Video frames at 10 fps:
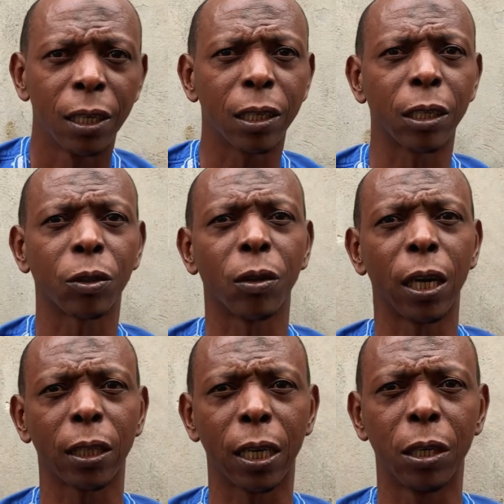qui sont
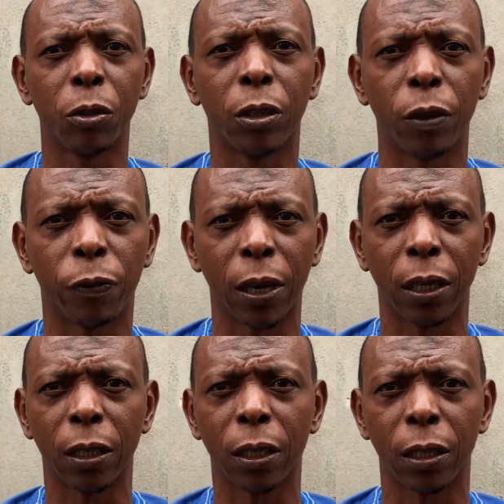en train de
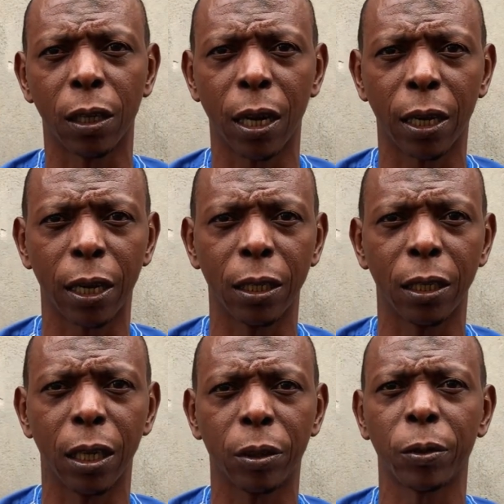défendre euh, la
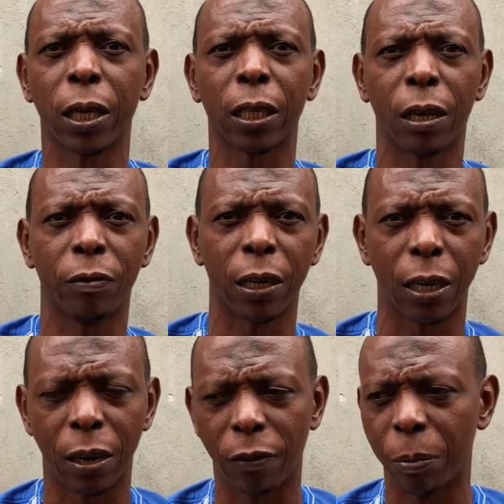candidature à travers
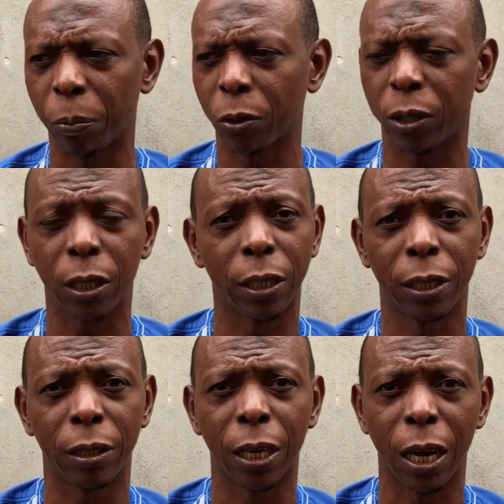l'avant-projet
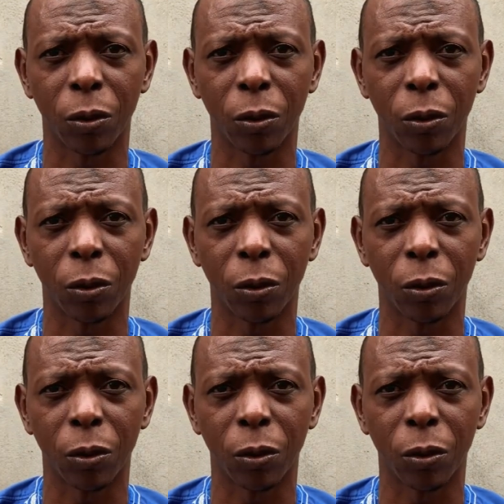de, la